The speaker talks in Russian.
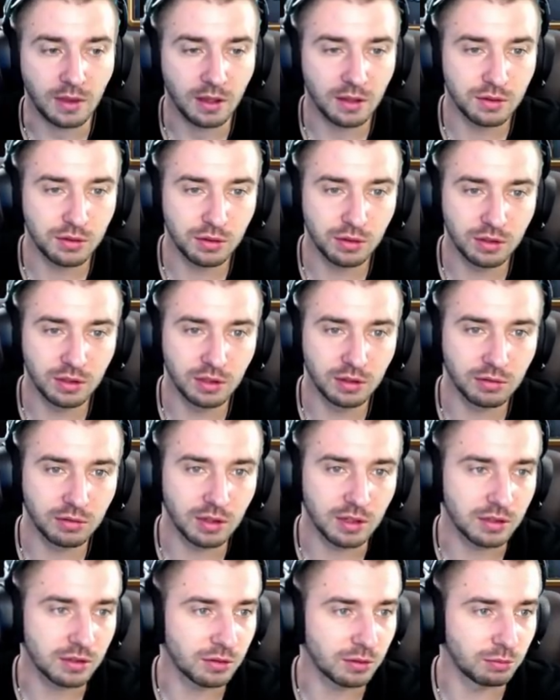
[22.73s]
Сегодня у
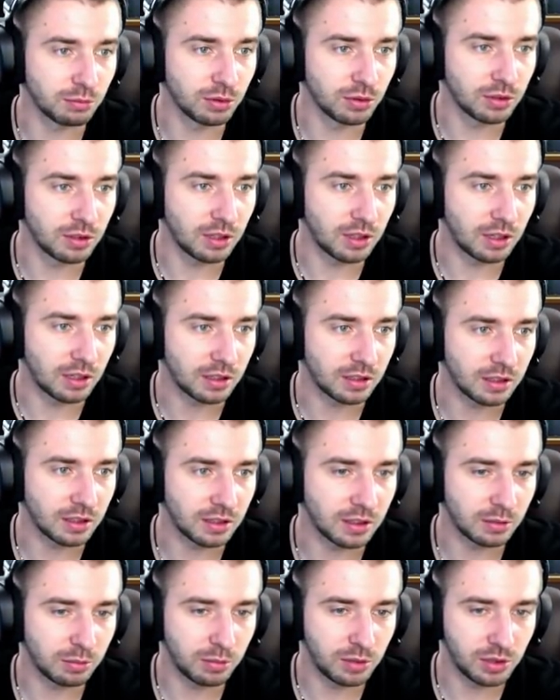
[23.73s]
нас суббота, как
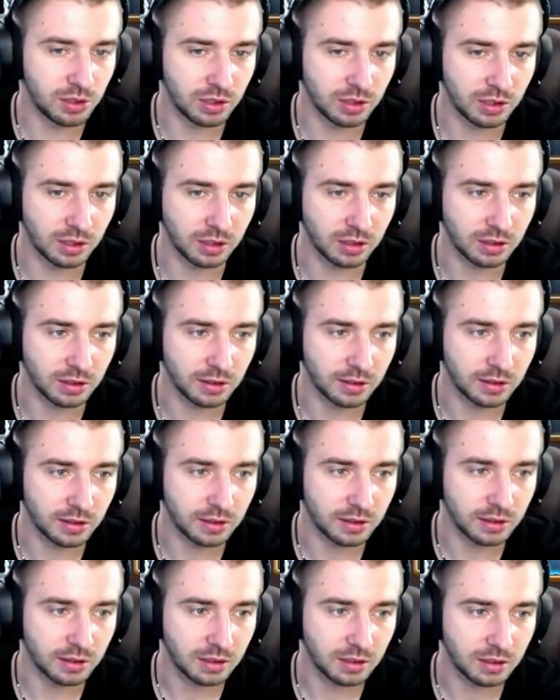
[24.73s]
обычно,
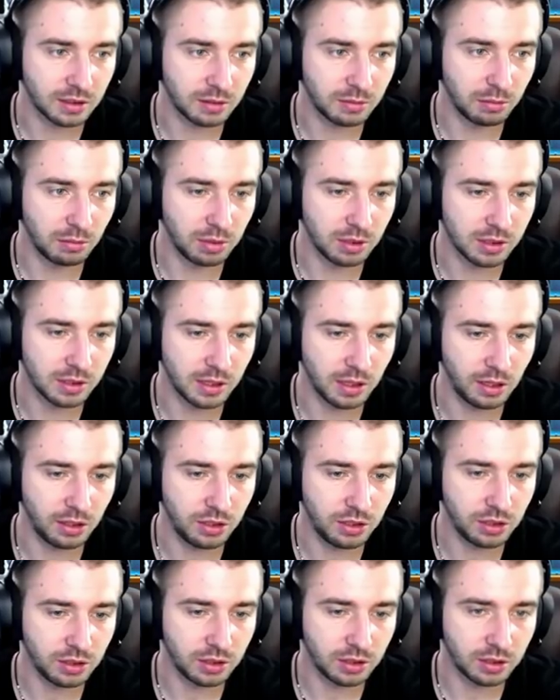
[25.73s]

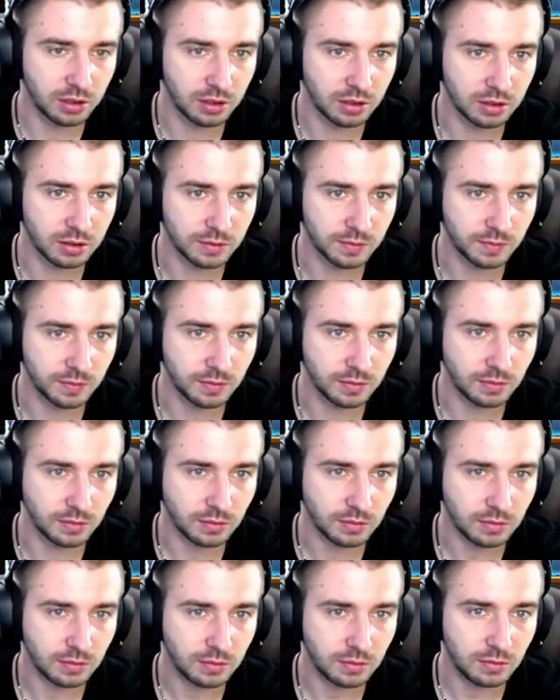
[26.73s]
базарчик.
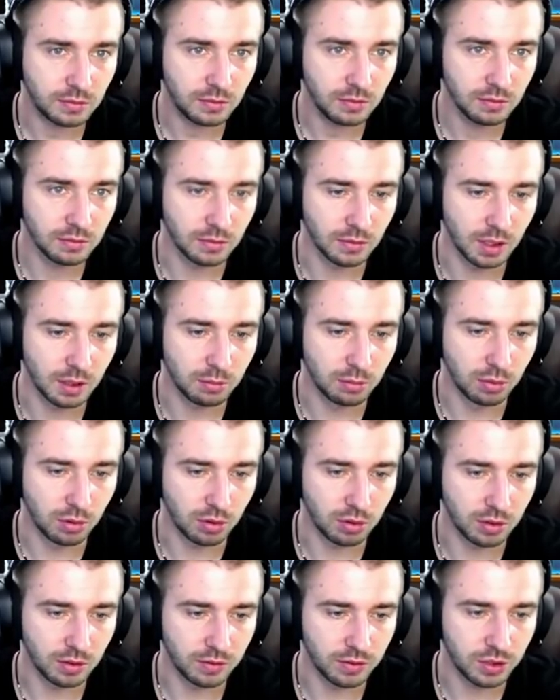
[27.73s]
Набор
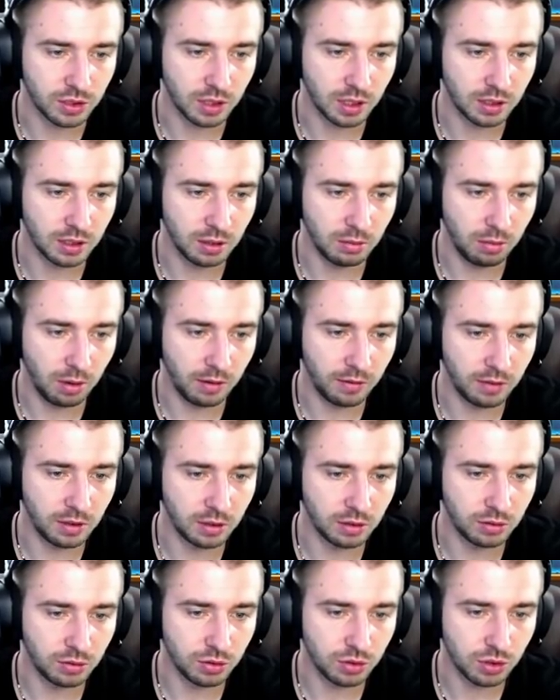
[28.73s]
новичка добавили,
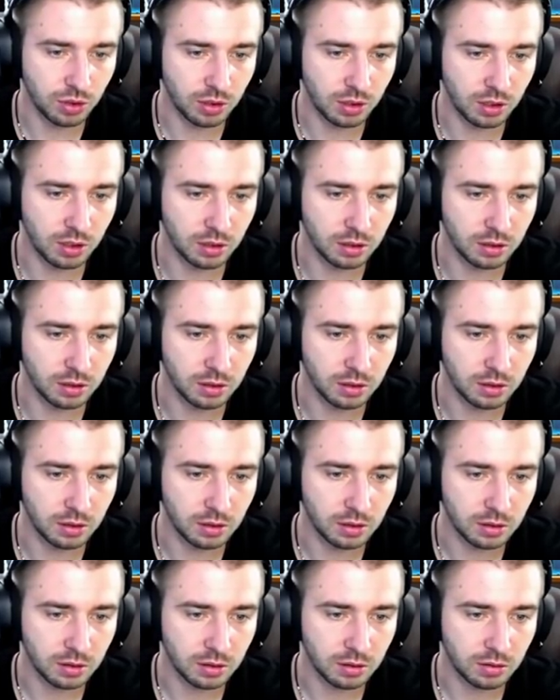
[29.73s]
душика.
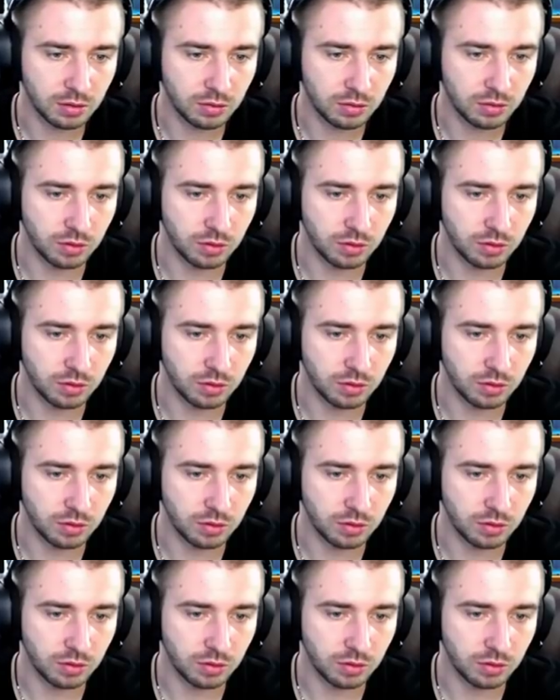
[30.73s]
О,